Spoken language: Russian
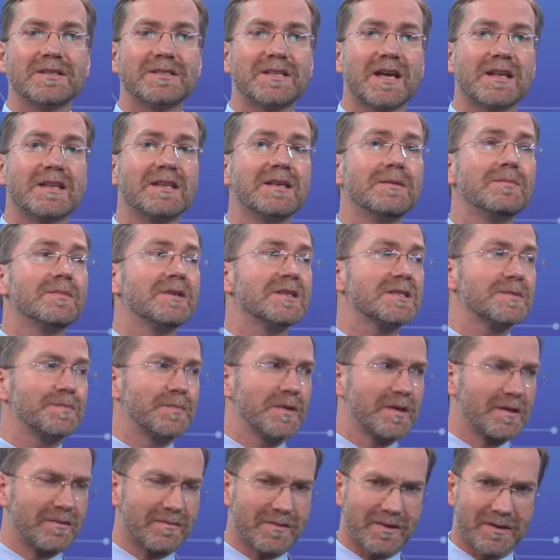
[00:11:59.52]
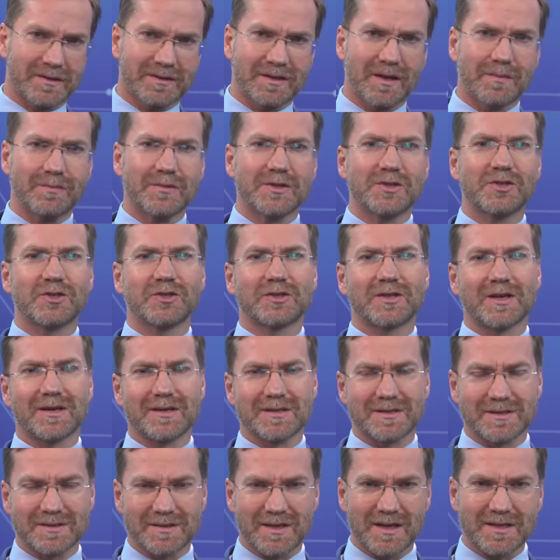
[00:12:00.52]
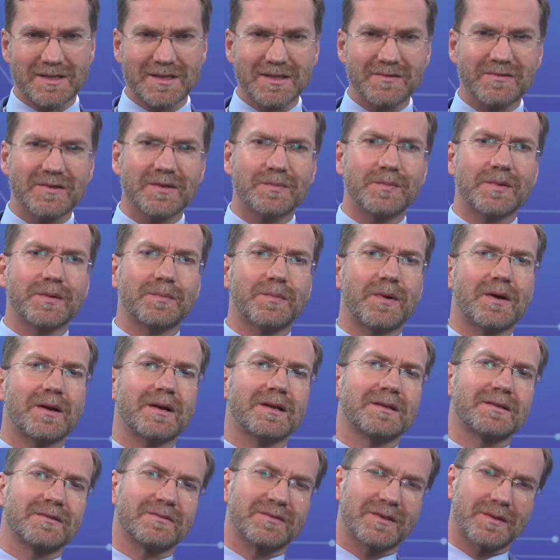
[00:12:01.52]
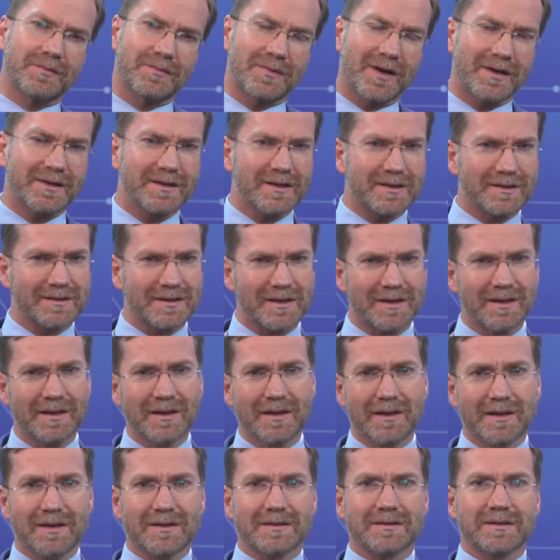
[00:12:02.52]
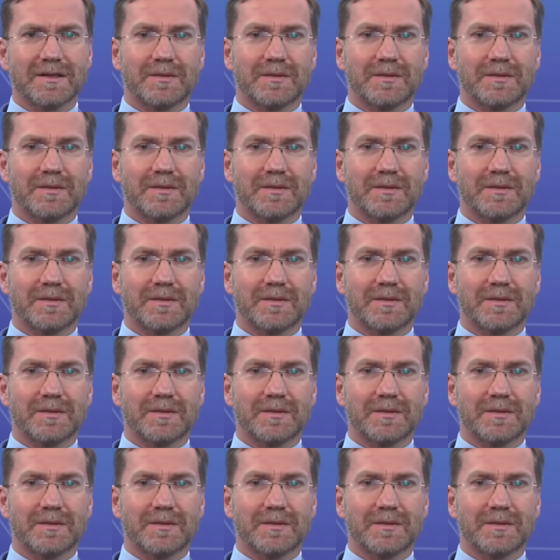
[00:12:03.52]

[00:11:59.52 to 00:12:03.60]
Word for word: одними из первых, там, не считая седативных препаратов, там, каких-то сказать,